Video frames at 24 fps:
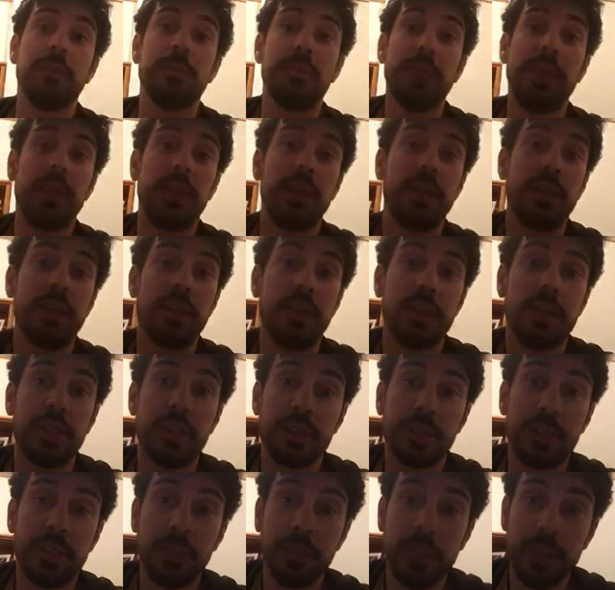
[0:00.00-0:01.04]
Beh, eh,
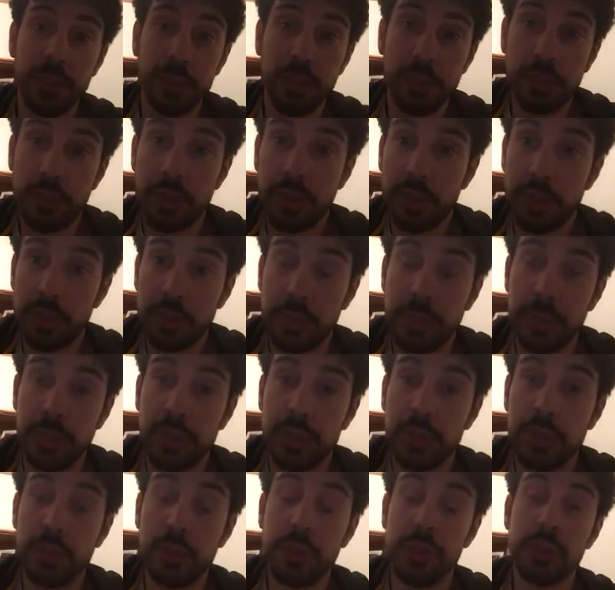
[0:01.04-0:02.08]
scrivetelo nei
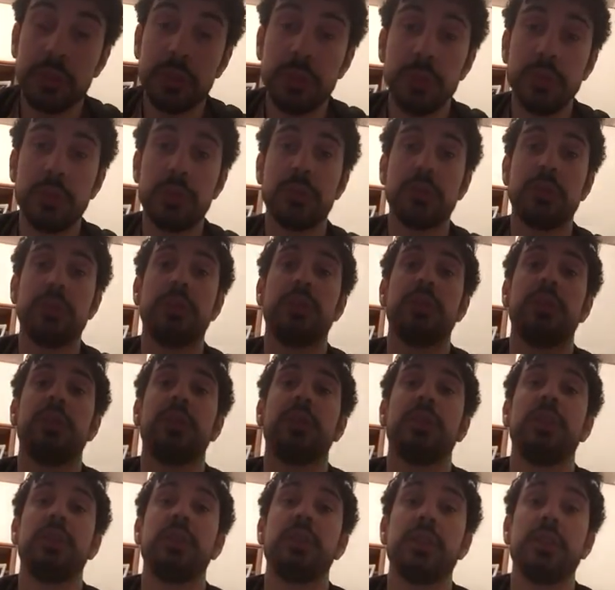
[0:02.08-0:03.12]
commenti qui sotto,
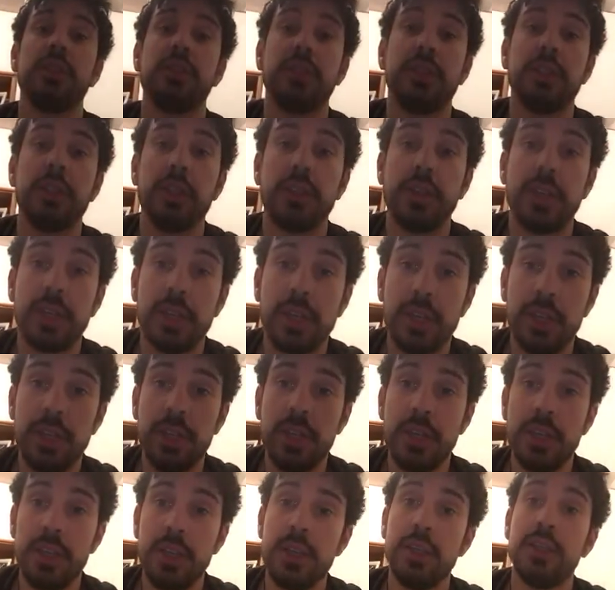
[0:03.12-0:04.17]
eh, iscrivetevi al
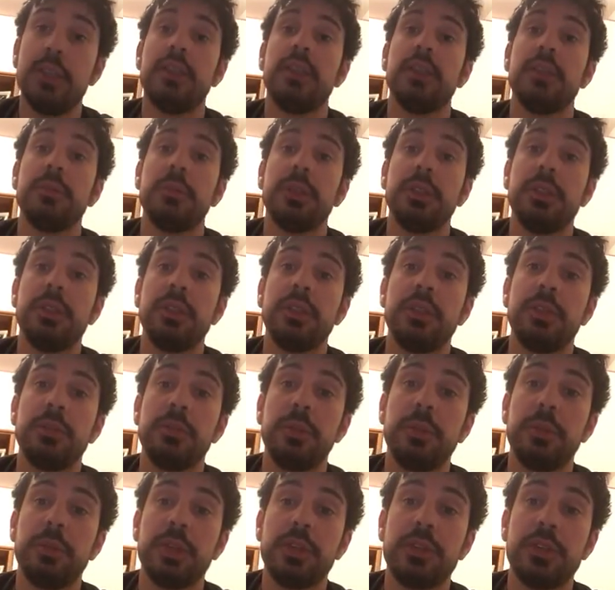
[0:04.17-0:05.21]
canale, eh, mettete
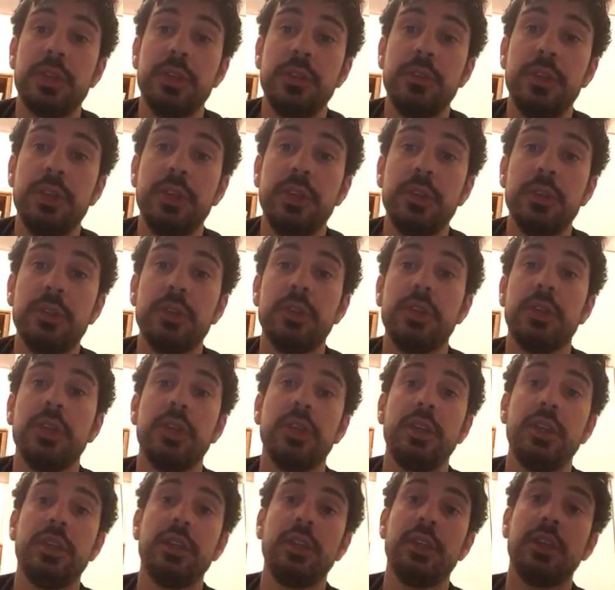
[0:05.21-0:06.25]
mi piace al video
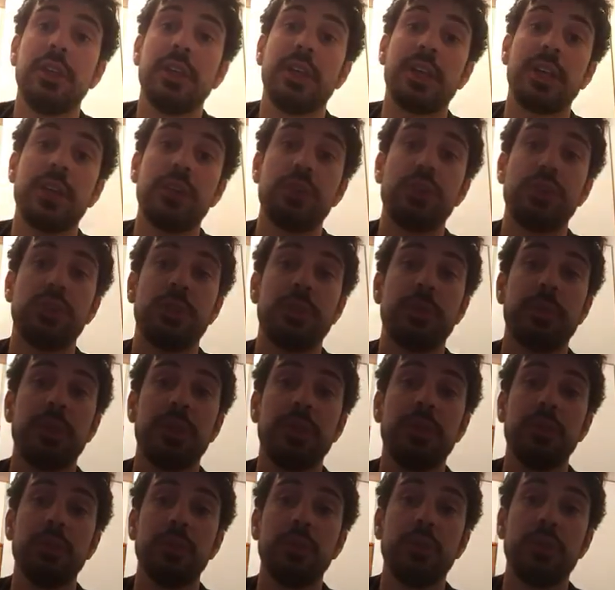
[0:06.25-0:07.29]
e da Calcio
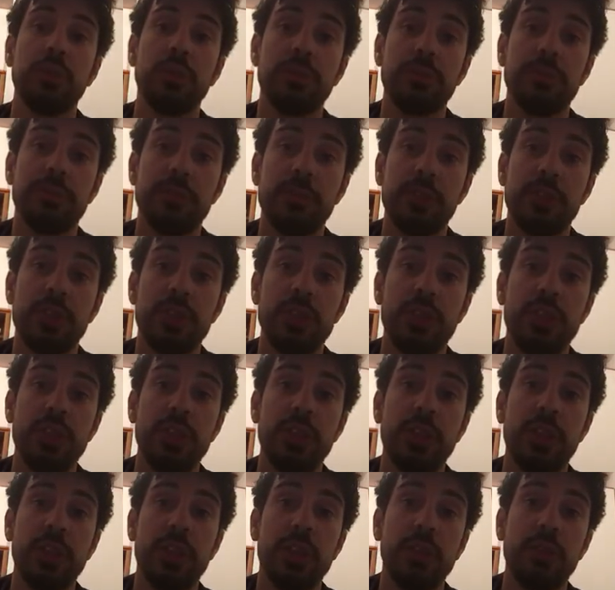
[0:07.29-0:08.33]
Champagne è tutto, cin
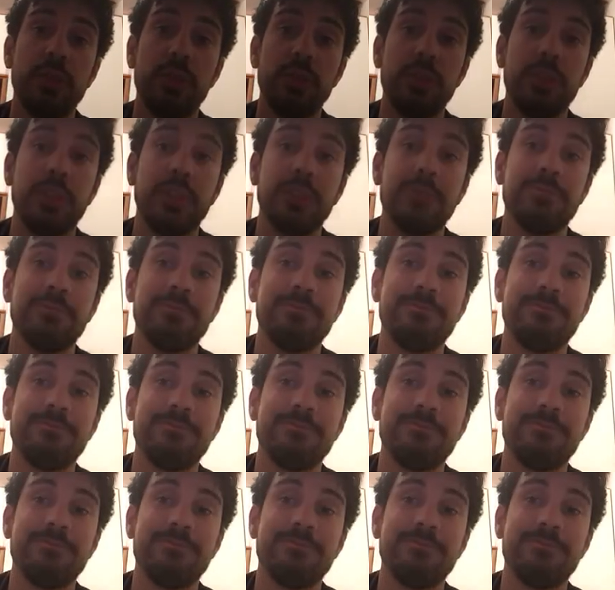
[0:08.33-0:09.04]
cin a tutti!